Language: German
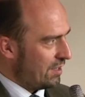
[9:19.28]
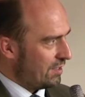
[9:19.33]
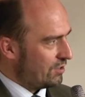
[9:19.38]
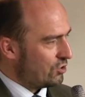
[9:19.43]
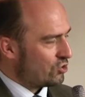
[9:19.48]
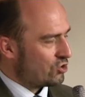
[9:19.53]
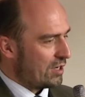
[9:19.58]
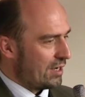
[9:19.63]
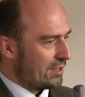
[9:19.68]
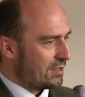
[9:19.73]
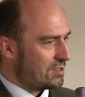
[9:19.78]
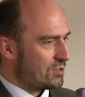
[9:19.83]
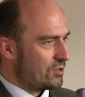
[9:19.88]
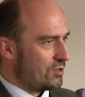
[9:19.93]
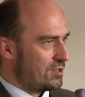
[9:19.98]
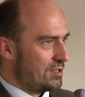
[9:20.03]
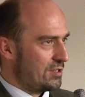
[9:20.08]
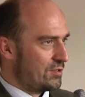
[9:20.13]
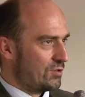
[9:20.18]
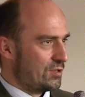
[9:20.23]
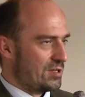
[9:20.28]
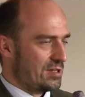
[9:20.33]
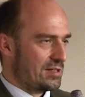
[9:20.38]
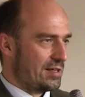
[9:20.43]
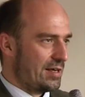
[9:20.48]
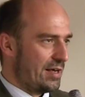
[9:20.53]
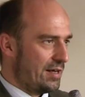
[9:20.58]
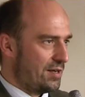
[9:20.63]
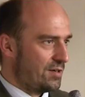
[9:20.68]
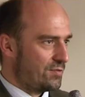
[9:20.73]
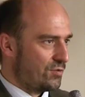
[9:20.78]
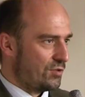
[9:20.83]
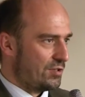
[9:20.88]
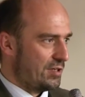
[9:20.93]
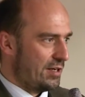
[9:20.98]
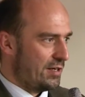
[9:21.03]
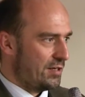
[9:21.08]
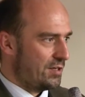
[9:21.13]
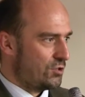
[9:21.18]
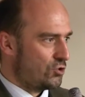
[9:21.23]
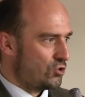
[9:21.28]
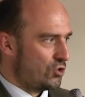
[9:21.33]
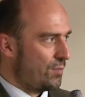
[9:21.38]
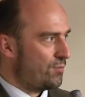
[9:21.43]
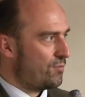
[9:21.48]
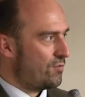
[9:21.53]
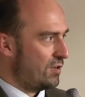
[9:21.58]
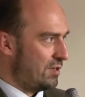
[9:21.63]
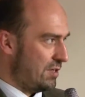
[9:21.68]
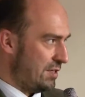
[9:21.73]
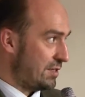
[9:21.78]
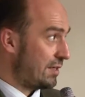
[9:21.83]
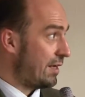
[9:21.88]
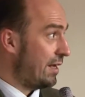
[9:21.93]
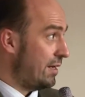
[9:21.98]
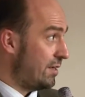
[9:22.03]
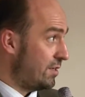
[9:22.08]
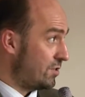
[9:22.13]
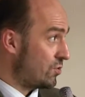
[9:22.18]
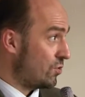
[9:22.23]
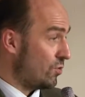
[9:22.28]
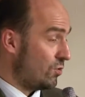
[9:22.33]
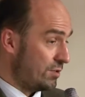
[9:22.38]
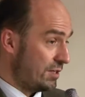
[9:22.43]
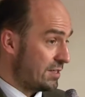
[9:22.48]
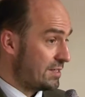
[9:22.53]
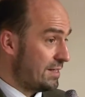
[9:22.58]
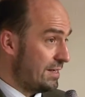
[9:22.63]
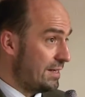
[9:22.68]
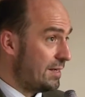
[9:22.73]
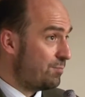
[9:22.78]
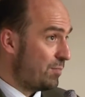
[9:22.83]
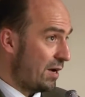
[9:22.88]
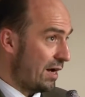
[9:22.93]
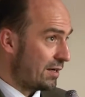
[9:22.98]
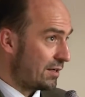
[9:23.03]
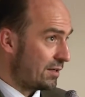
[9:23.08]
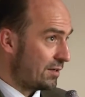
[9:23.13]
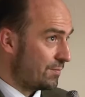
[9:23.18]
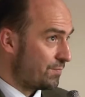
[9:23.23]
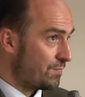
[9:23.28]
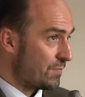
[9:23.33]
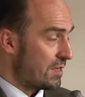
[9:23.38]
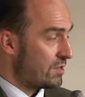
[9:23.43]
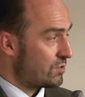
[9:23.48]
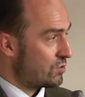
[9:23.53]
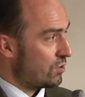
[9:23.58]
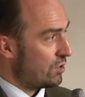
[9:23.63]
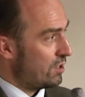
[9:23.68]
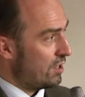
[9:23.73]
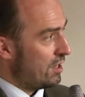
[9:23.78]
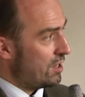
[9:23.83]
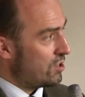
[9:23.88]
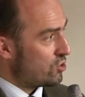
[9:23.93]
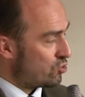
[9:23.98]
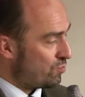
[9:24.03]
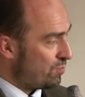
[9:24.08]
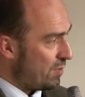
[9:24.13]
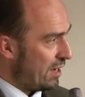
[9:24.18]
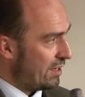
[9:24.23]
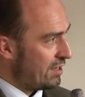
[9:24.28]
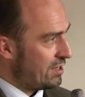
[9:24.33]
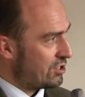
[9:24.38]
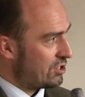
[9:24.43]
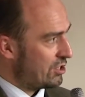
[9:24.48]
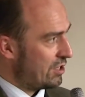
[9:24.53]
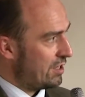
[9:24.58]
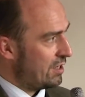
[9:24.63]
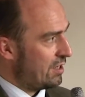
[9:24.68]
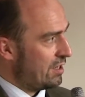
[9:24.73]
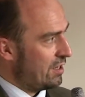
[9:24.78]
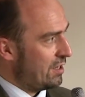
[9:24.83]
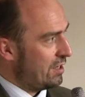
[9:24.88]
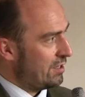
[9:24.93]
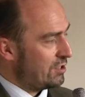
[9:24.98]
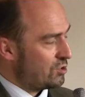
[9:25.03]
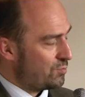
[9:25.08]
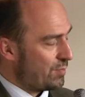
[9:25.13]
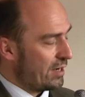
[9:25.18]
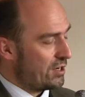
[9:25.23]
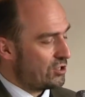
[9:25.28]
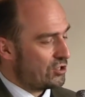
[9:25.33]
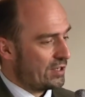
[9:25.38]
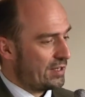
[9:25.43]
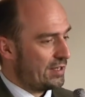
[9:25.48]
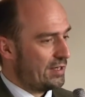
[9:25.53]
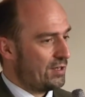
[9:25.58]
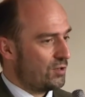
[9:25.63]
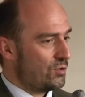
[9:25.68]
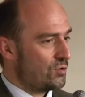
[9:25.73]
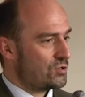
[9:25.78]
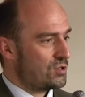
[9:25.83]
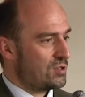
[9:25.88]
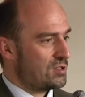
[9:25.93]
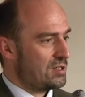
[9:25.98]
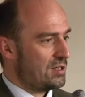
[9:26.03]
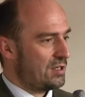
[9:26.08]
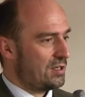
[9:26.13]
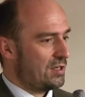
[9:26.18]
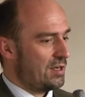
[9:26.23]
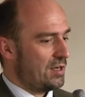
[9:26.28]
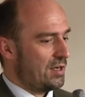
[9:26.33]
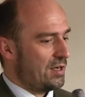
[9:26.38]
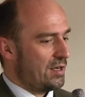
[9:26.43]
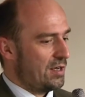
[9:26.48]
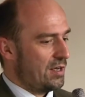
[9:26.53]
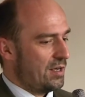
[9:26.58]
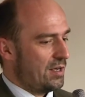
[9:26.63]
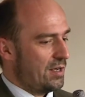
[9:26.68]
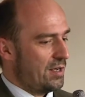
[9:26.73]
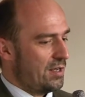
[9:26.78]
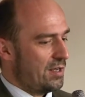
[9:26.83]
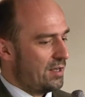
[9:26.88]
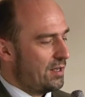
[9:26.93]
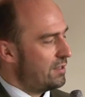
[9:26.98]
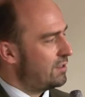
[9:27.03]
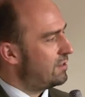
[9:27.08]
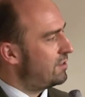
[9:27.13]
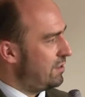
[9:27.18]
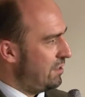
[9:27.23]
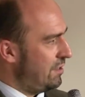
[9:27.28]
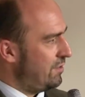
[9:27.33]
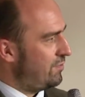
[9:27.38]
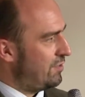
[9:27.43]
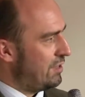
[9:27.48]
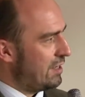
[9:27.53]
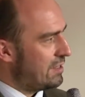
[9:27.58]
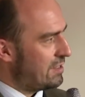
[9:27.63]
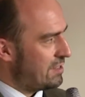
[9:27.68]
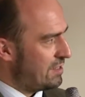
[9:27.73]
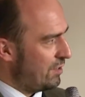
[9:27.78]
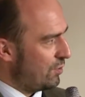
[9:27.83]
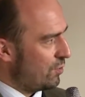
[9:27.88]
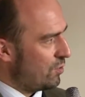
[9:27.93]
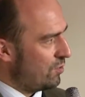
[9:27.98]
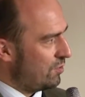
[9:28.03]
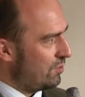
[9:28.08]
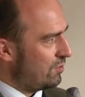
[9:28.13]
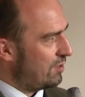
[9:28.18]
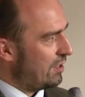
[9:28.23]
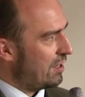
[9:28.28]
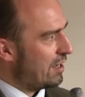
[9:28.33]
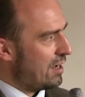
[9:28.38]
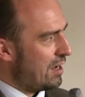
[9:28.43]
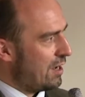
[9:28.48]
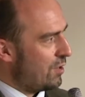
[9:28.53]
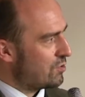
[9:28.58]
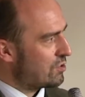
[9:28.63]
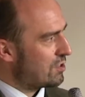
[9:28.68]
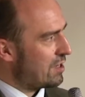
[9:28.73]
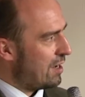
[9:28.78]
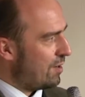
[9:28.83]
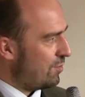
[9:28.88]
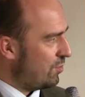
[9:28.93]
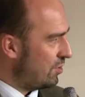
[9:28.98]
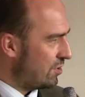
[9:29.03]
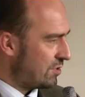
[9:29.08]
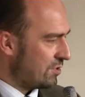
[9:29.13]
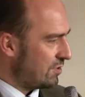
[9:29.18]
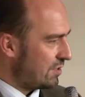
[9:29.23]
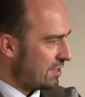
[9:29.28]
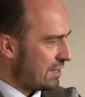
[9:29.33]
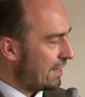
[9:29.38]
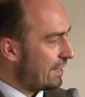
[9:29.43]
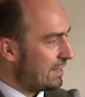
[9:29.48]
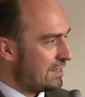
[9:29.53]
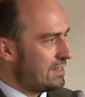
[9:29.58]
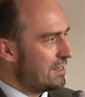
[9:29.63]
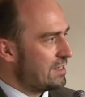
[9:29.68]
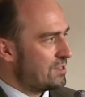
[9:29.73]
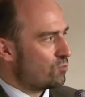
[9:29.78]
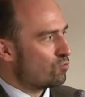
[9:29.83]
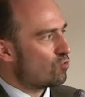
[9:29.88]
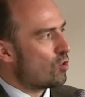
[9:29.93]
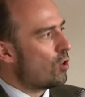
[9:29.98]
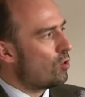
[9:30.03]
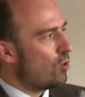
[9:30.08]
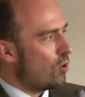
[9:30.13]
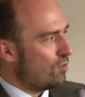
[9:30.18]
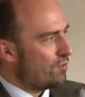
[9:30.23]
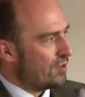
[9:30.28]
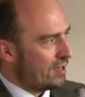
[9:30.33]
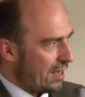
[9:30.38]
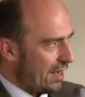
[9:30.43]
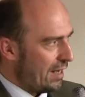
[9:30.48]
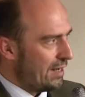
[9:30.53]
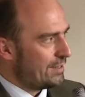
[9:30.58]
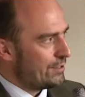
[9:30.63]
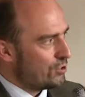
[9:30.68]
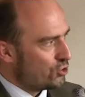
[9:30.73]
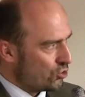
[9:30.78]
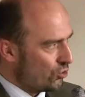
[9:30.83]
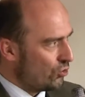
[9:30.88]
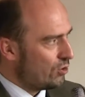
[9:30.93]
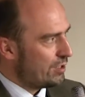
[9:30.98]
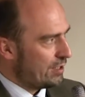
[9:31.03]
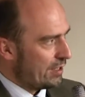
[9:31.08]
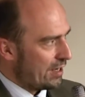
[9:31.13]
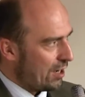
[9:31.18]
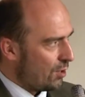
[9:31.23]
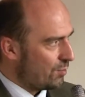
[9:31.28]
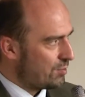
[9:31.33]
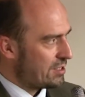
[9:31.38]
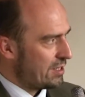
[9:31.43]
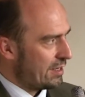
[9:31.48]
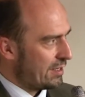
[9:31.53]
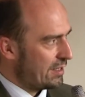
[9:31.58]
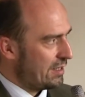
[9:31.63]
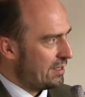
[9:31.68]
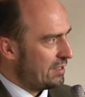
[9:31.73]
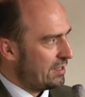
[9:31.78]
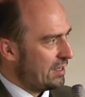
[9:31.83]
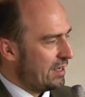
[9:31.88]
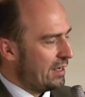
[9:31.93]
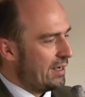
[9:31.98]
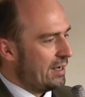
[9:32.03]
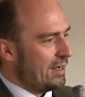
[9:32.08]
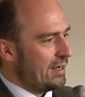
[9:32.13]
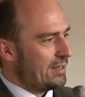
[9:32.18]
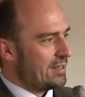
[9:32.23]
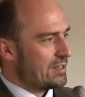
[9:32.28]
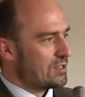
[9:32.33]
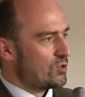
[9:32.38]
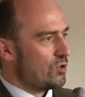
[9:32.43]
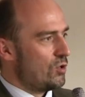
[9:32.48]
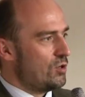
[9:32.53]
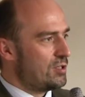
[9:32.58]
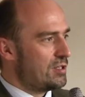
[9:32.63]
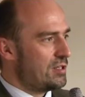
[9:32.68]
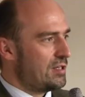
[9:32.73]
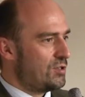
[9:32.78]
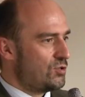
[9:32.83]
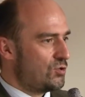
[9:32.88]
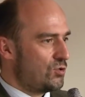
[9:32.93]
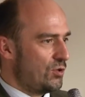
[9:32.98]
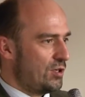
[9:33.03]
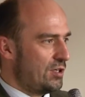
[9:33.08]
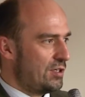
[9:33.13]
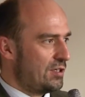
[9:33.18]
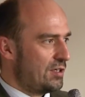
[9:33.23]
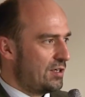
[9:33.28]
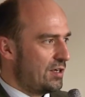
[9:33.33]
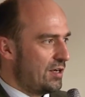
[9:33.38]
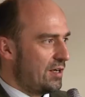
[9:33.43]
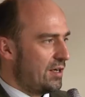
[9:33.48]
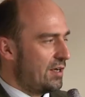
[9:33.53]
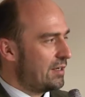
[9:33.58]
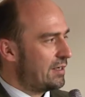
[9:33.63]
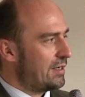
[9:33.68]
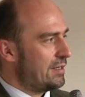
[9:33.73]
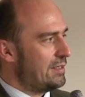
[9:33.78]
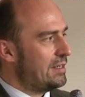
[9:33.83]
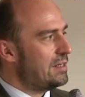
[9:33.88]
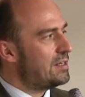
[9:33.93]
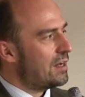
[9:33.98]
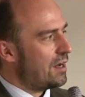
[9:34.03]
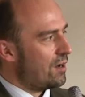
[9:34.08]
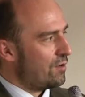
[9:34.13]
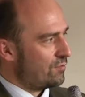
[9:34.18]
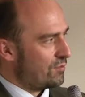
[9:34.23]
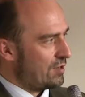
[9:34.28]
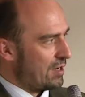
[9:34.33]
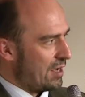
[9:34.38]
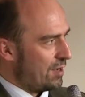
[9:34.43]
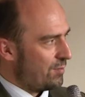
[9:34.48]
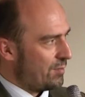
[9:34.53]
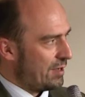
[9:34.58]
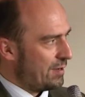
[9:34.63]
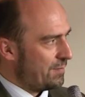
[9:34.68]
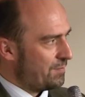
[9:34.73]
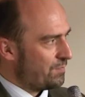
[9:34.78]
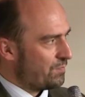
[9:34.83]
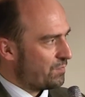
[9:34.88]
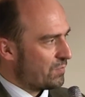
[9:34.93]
Die Staaten sollen sich doch das Geld von den Schöpfern des Geldes holen, das sind die Banken. Also spanische, die spanische Regierung soll sich die Finanzierung ihrer Ausgaben und, und eigentlich sind es Rollover der alten Schulden ja hauptsächlich, das sollte durch Kreditaufnahme